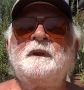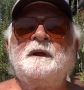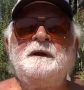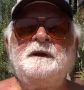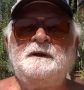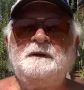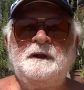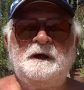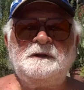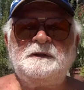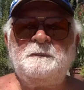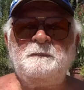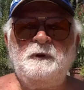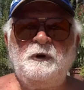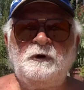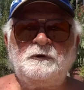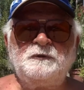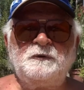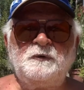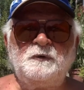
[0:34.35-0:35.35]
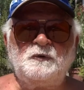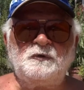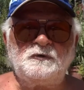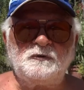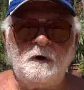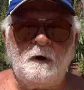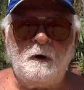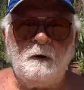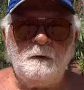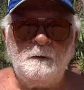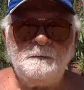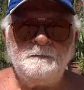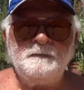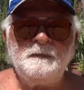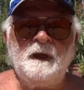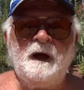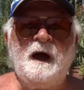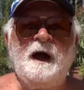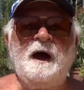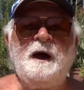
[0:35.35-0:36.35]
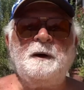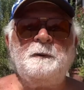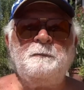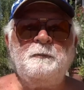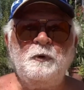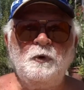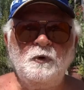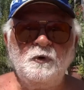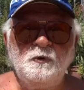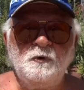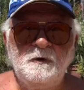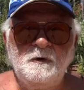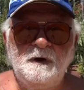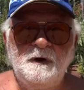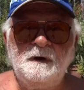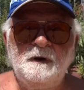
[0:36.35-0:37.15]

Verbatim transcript: E nada melhor do que o sol, ar puro.